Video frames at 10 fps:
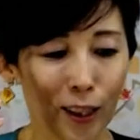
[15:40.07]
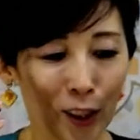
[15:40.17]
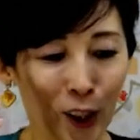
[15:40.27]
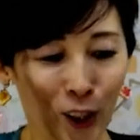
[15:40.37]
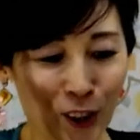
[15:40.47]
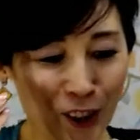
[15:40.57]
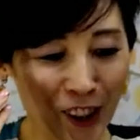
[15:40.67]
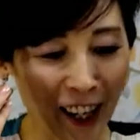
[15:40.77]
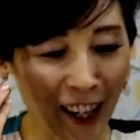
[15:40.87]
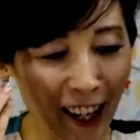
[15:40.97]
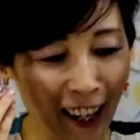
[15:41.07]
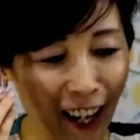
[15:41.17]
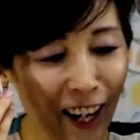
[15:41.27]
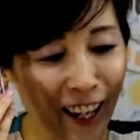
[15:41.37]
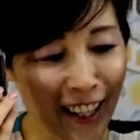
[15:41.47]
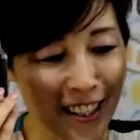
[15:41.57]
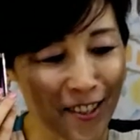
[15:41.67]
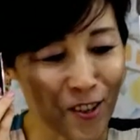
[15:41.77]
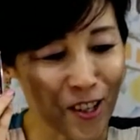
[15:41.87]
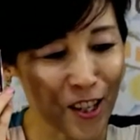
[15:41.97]
ということではいあ
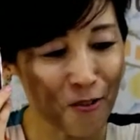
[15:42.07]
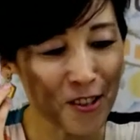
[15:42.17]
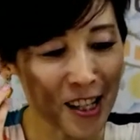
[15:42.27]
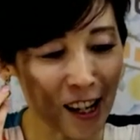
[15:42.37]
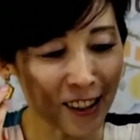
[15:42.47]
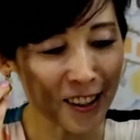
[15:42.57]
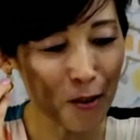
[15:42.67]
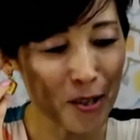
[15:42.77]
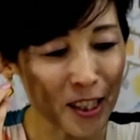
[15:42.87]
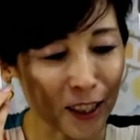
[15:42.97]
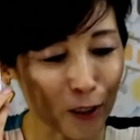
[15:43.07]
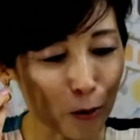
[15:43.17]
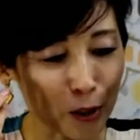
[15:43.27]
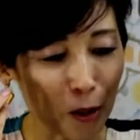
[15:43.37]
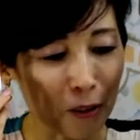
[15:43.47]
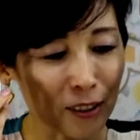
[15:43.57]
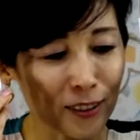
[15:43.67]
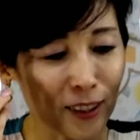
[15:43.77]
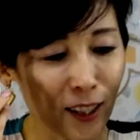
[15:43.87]
ひでみさんひでみんさんありがとうございます。